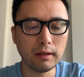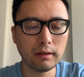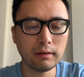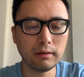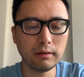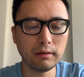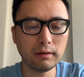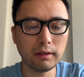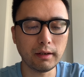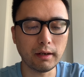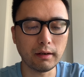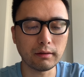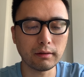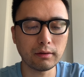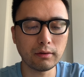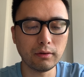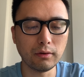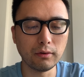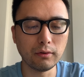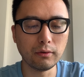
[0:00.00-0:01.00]
喝两
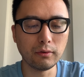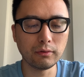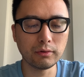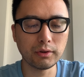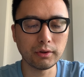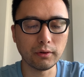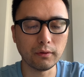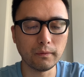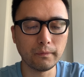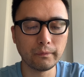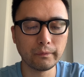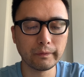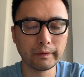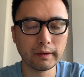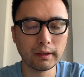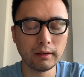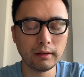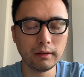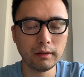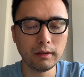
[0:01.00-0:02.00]
口酒。
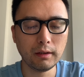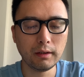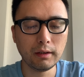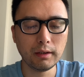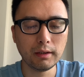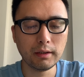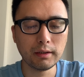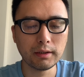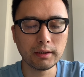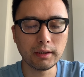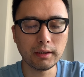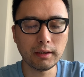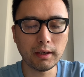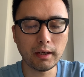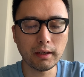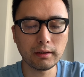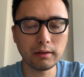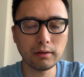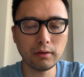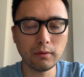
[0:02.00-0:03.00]
袭
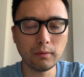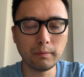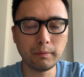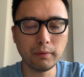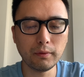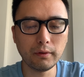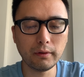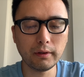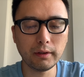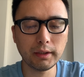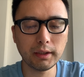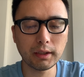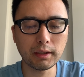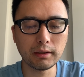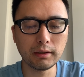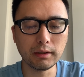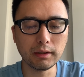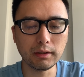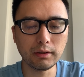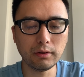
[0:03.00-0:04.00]
人又剥一
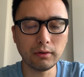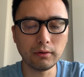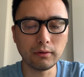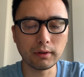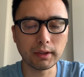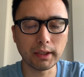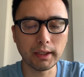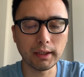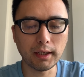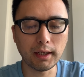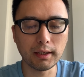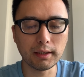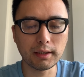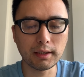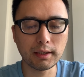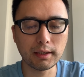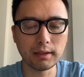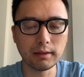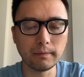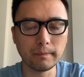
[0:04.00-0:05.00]
颗肉给她
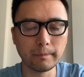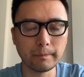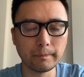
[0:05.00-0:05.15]
吃。